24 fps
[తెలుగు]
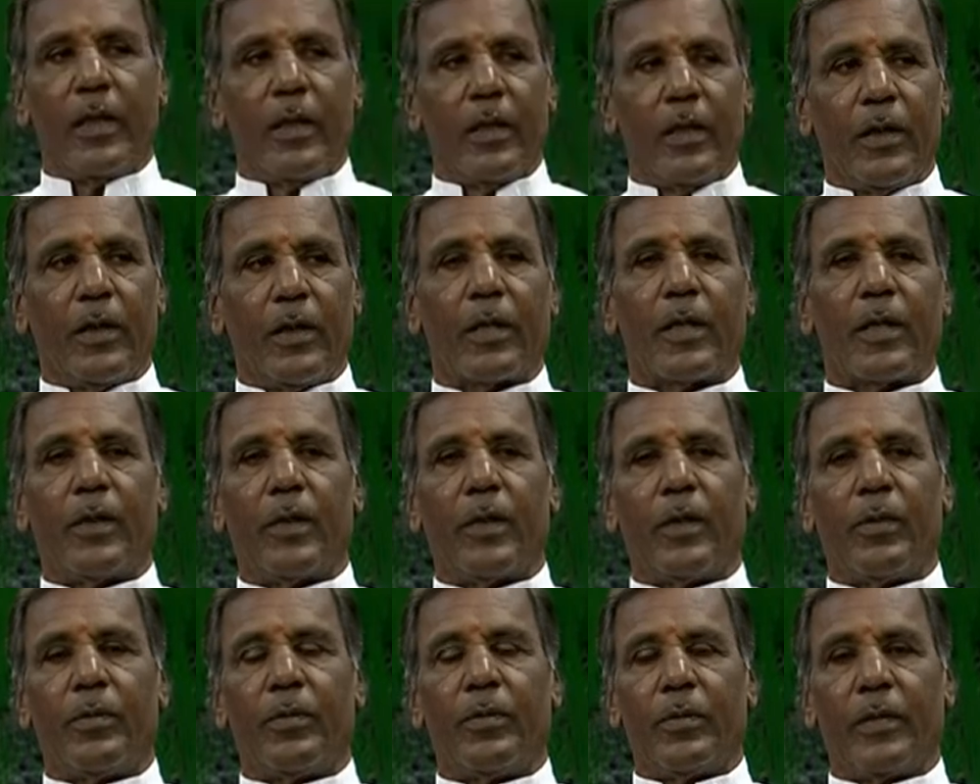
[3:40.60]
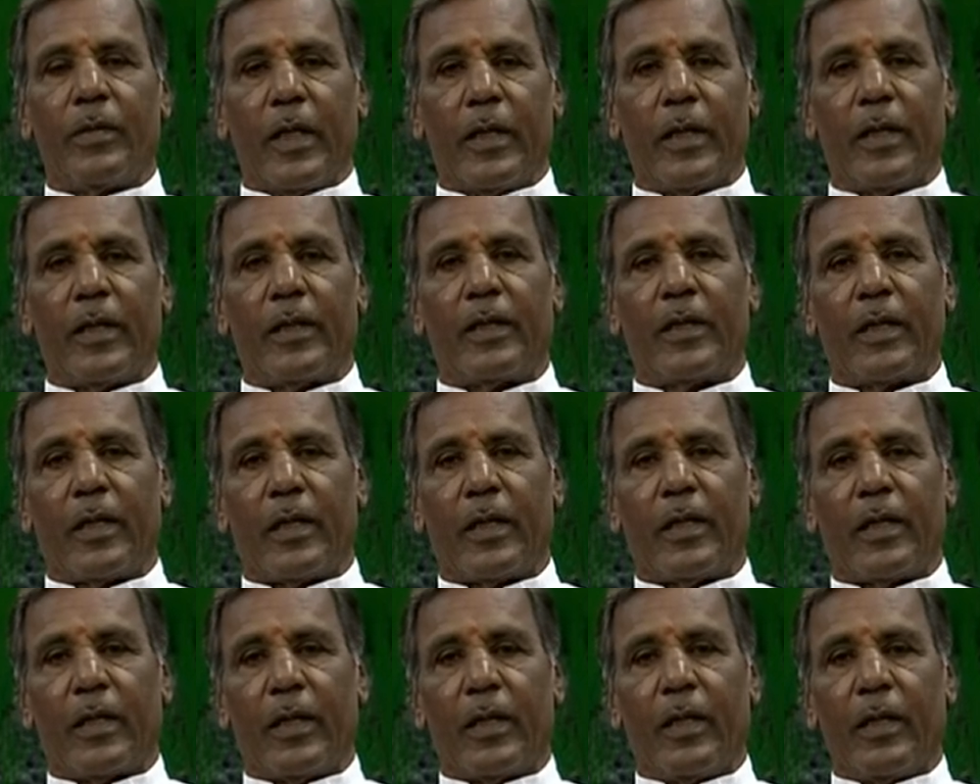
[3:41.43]
ఈ యొక్క ఏదైతే
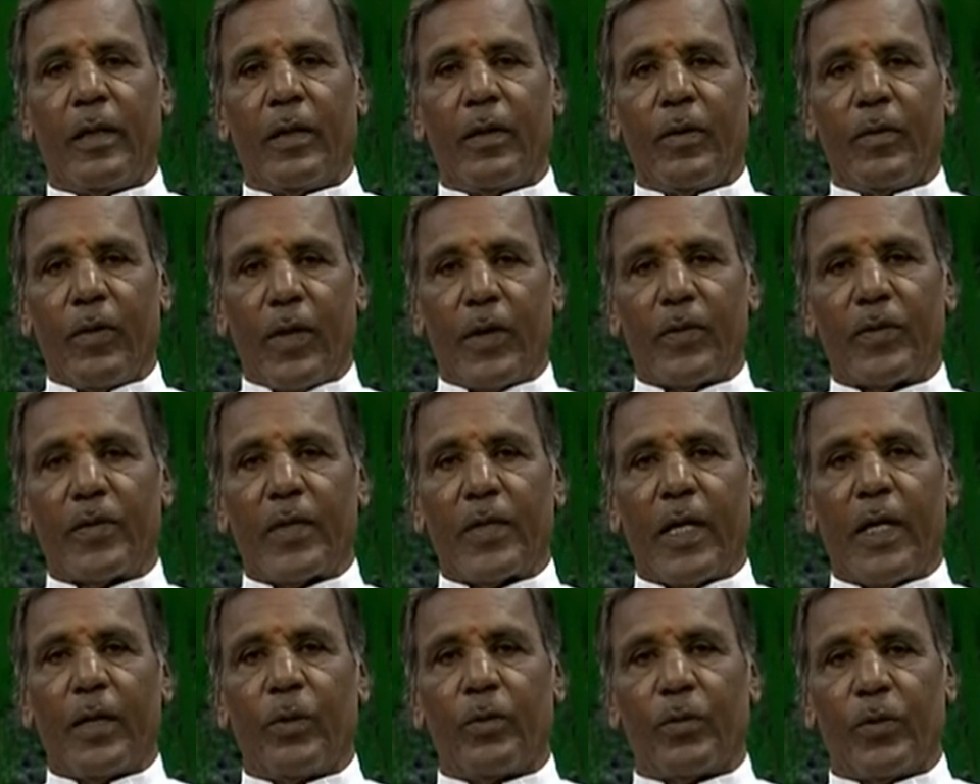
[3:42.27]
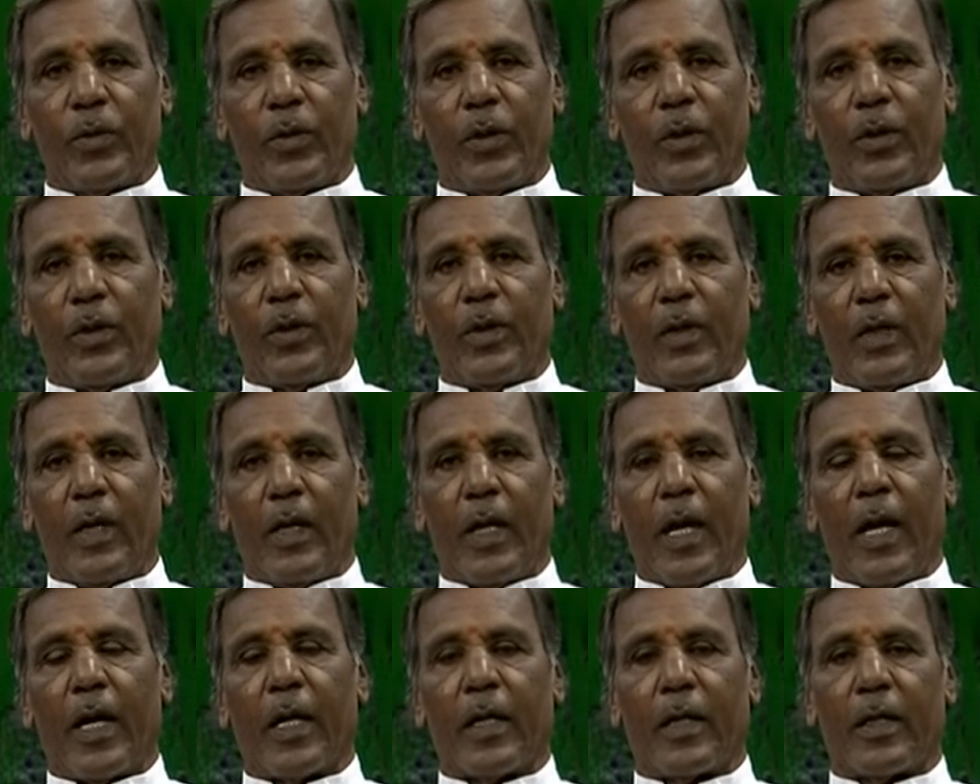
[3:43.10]
వ్యవసాయం ఉందో
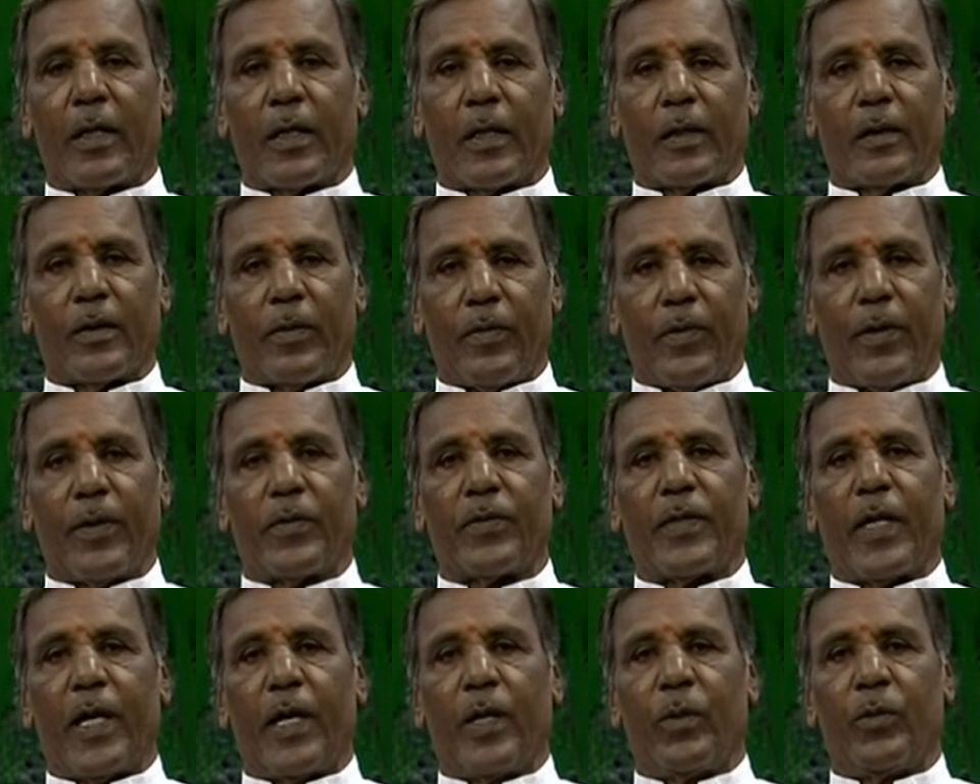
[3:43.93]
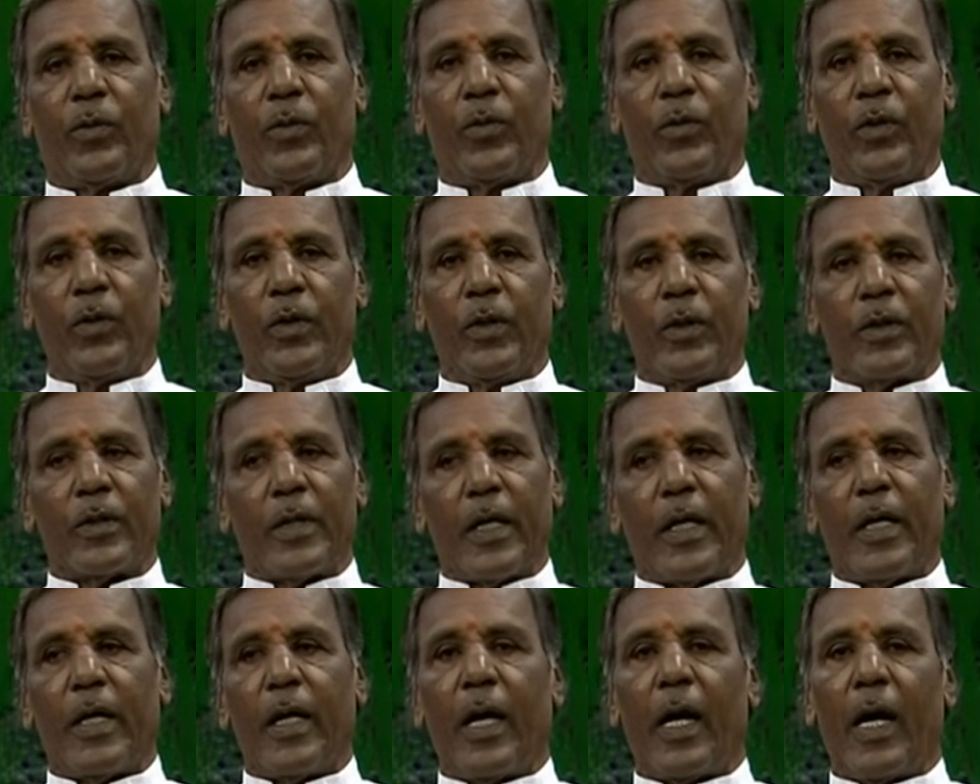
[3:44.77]
నాగరికత వ్యవసాయము
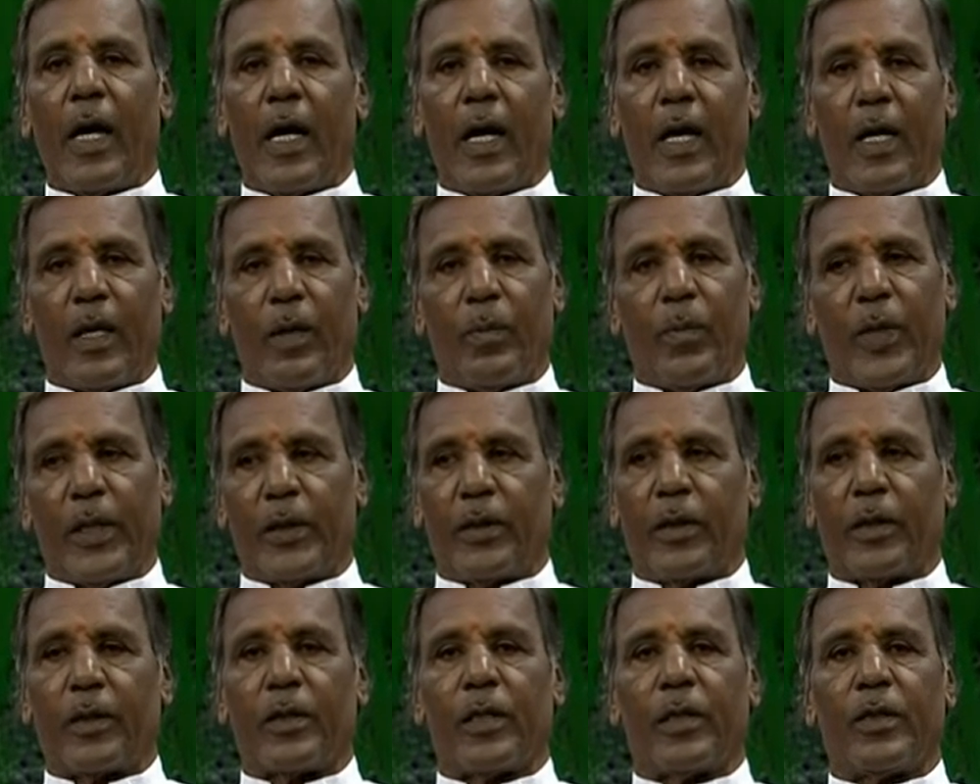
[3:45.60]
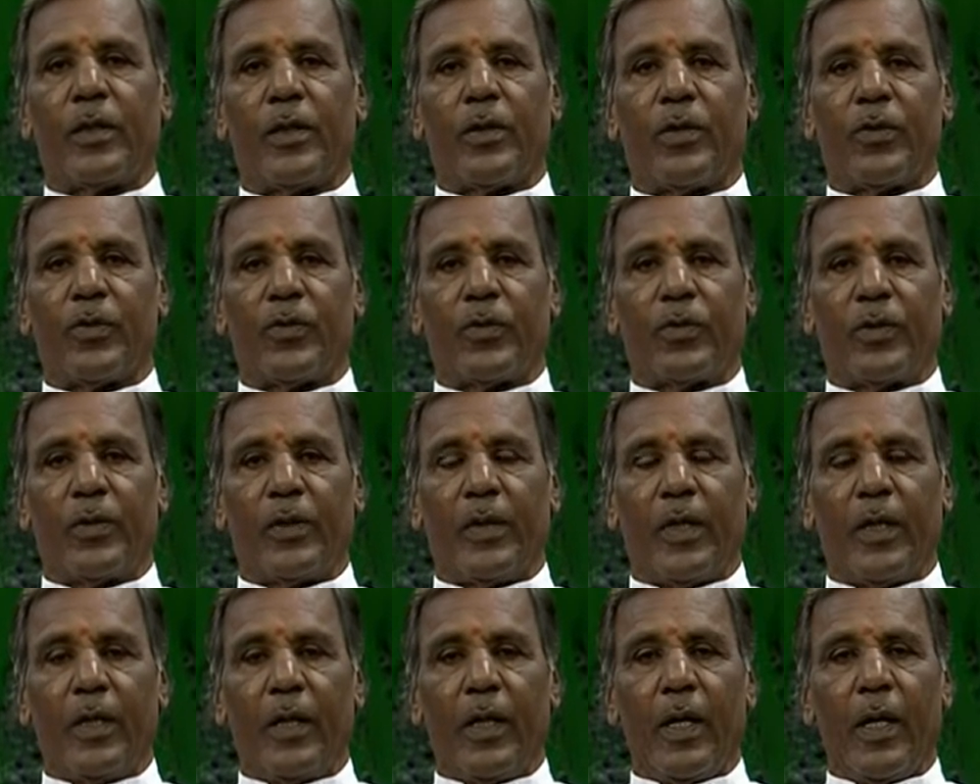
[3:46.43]
సరే ఆహార భద్రత
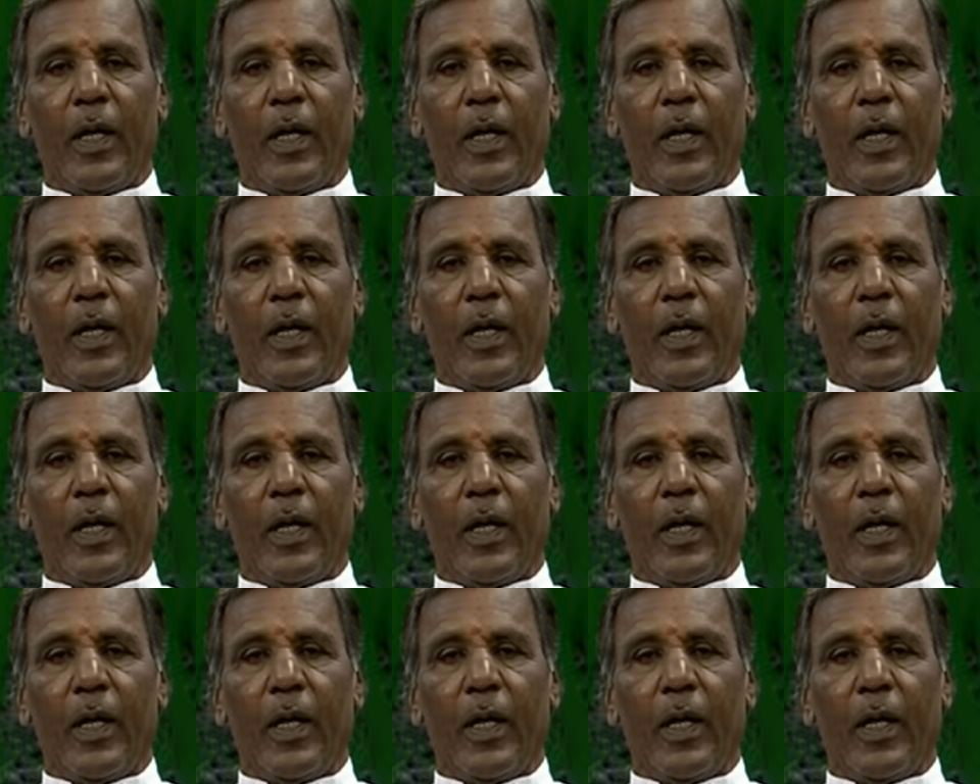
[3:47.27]
తీరుస్తుంది